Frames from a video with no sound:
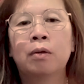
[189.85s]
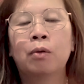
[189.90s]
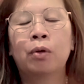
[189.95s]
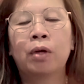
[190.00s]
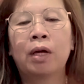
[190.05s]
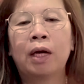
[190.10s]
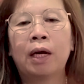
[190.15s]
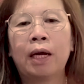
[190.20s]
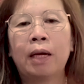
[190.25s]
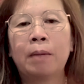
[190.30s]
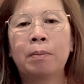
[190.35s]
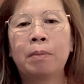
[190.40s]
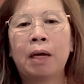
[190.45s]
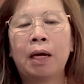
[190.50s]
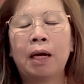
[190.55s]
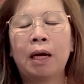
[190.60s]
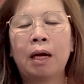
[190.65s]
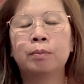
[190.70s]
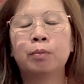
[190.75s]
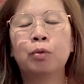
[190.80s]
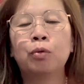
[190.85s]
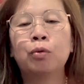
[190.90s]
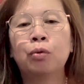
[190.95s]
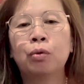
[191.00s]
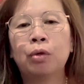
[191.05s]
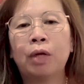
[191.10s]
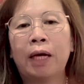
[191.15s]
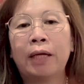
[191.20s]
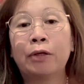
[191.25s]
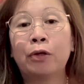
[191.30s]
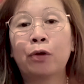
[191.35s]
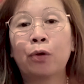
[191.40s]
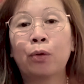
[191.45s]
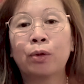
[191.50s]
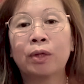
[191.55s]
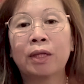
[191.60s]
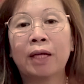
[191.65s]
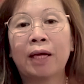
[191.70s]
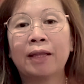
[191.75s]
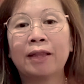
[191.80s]
Orang lain mengalami pukulan
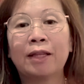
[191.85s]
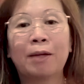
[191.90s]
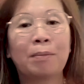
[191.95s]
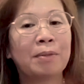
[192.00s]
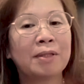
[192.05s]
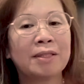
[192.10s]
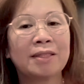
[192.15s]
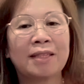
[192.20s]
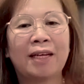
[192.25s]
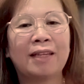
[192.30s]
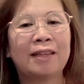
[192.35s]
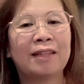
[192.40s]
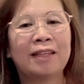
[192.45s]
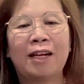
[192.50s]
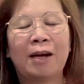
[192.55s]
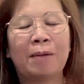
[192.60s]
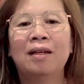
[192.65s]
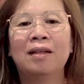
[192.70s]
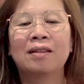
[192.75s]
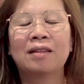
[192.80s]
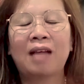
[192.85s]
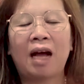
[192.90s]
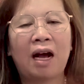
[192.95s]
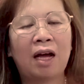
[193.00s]
rotan tapi saya tidak pernah.